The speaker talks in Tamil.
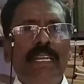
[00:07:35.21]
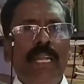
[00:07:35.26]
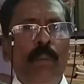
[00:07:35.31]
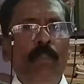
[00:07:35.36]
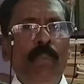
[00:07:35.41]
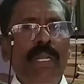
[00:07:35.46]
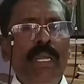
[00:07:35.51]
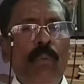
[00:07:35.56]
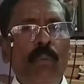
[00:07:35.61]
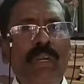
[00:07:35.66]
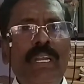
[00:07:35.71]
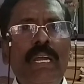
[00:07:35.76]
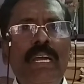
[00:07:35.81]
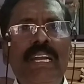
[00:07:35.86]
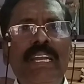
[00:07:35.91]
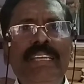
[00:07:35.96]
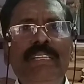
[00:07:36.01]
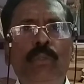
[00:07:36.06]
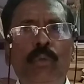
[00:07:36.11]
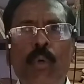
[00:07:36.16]
நம்முடைய
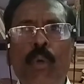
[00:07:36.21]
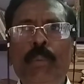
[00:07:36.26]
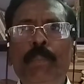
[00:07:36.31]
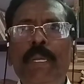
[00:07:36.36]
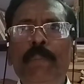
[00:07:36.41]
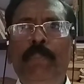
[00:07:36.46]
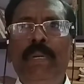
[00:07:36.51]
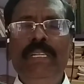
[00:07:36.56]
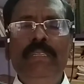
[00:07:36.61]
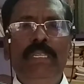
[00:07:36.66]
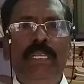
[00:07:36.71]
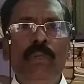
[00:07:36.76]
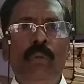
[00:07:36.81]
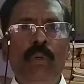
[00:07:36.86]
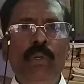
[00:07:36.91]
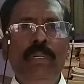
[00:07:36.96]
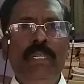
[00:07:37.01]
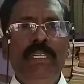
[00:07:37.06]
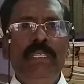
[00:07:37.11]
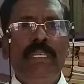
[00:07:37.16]
உள்ளங்களை தூய்மைப்படுத்தி
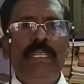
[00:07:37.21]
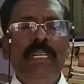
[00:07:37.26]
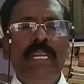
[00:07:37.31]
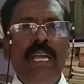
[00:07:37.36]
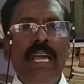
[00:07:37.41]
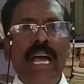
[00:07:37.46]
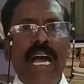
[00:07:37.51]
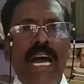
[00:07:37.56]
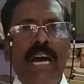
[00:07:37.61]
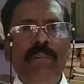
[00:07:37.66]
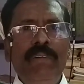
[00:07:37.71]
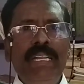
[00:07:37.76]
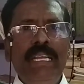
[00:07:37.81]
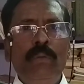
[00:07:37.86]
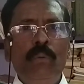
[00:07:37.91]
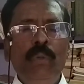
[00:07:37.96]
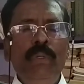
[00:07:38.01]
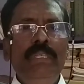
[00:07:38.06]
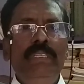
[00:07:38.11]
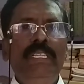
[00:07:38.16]
கொண்டு அவரை
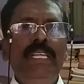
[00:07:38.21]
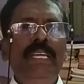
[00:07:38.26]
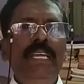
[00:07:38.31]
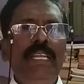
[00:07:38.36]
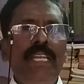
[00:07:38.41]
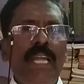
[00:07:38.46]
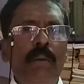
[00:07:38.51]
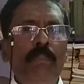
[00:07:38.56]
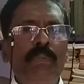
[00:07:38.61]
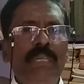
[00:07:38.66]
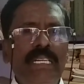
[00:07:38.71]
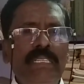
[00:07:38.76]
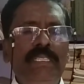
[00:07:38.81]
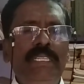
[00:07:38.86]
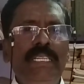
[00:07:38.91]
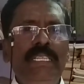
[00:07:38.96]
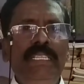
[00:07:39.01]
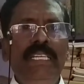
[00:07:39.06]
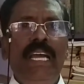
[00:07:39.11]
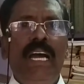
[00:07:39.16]
குறித்தே நாம்
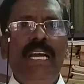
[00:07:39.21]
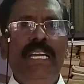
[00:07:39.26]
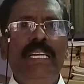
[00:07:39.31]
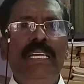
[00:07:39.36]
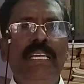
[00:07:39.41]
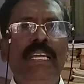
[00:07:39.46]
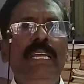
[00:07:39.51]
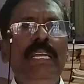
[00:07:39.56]
நற்செய்தியாக